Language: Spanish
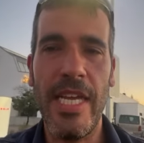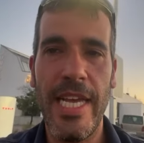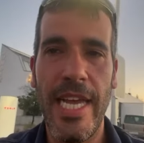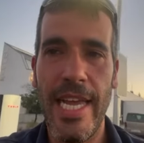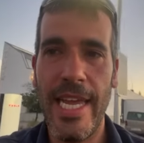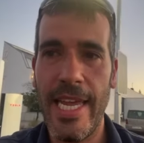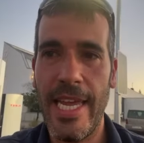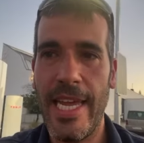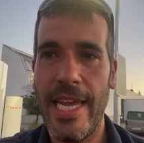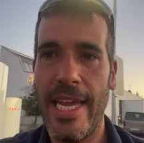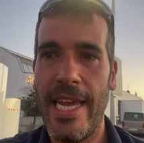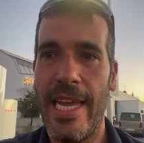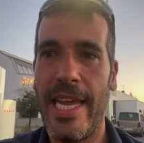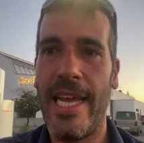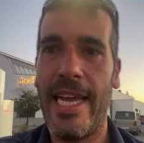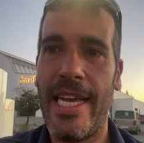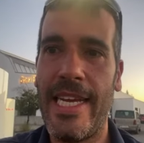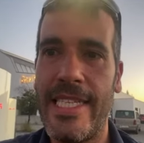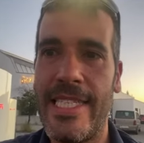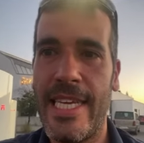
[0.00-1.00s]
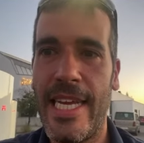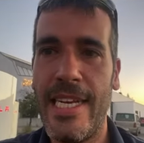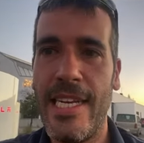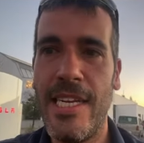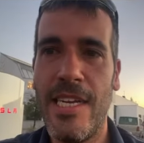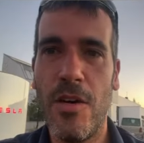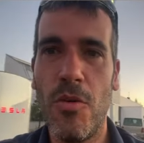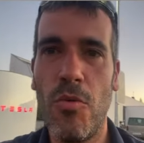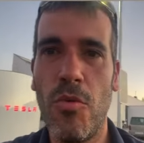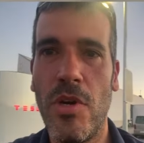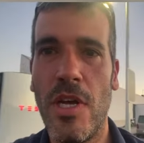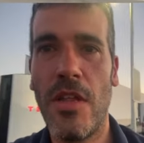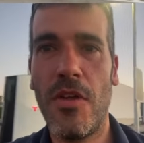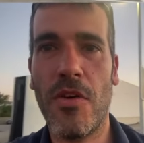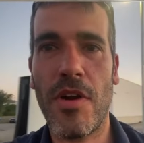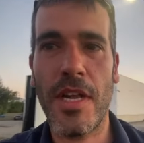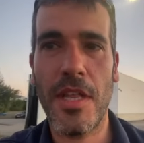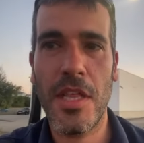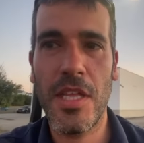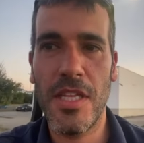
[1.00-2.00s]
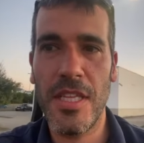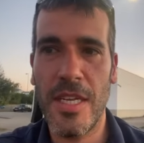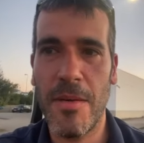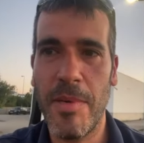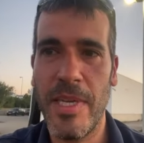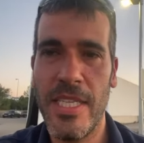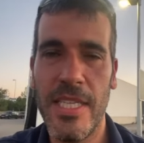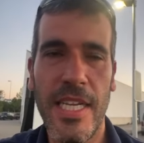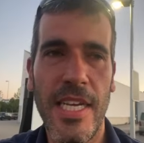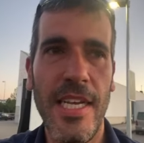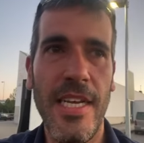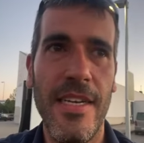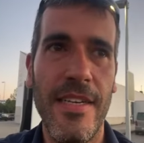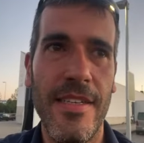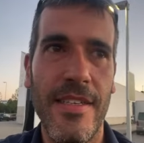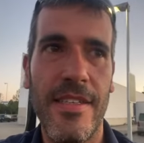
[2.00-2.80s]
eh, se han inaugurado recientemente,